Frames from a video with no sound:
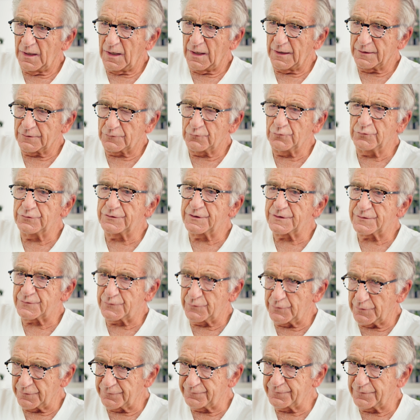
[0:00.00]
Ein gutes
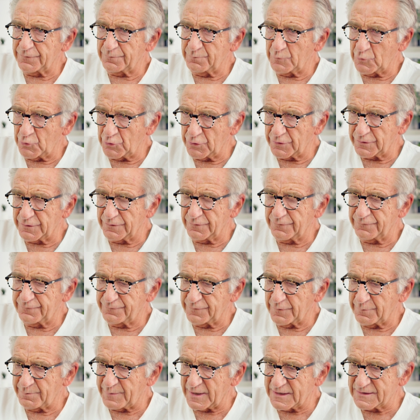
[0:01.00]
Hörvermögen
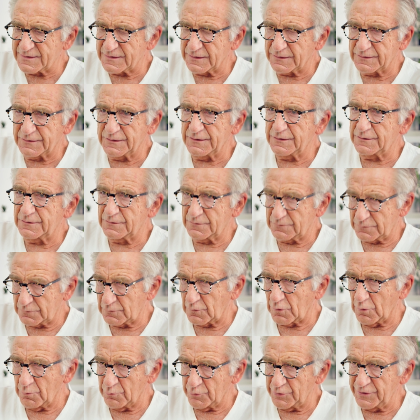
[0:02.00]
verbessert die
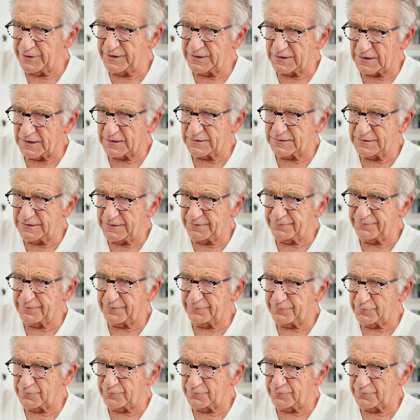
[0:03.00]
kommunikative